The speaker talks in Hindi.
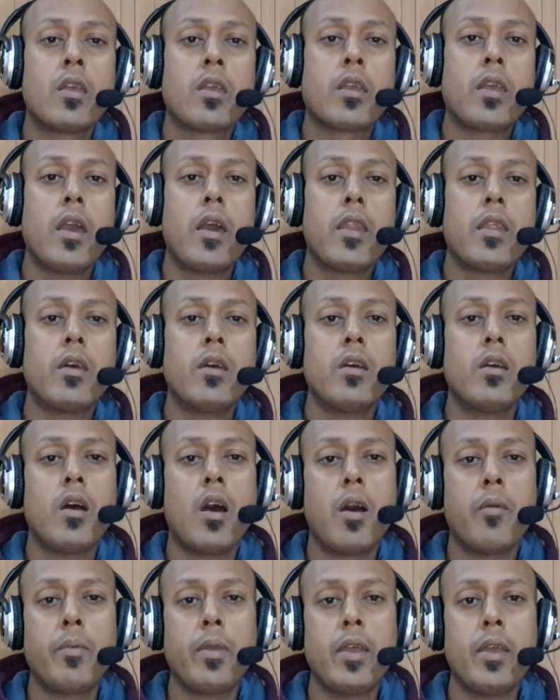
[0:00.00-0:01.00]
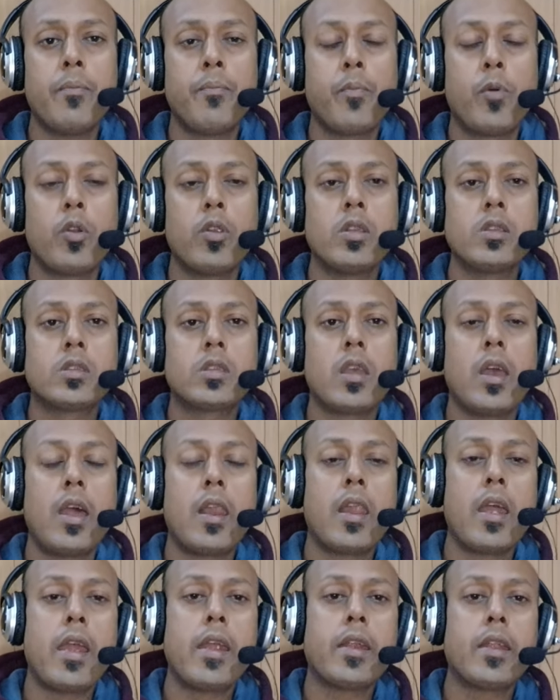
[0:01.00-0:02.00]
खैर हमें पोलिस
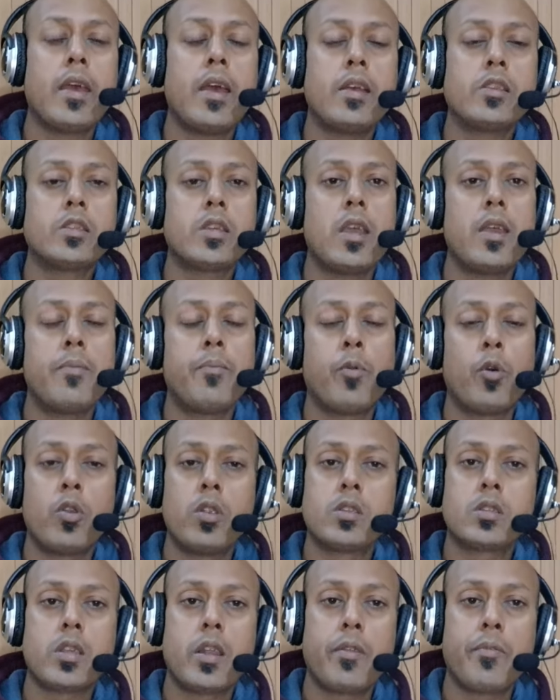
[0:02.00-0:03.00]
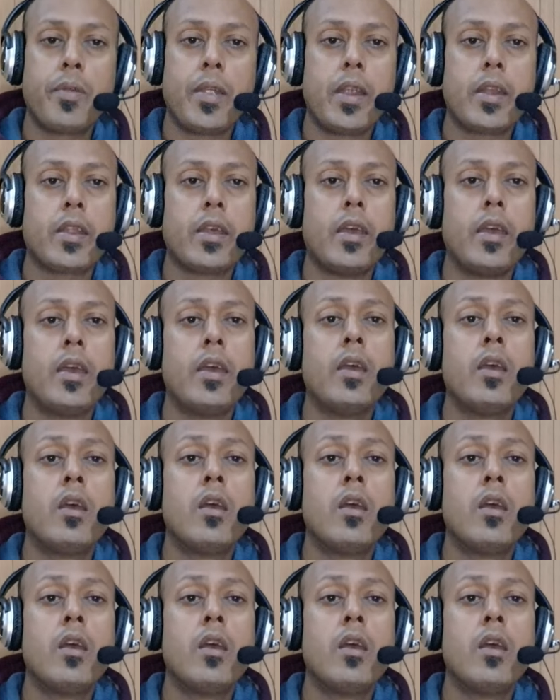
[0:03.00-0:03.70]
हेलाइट है चाहे पोलिसल्फ़ेट है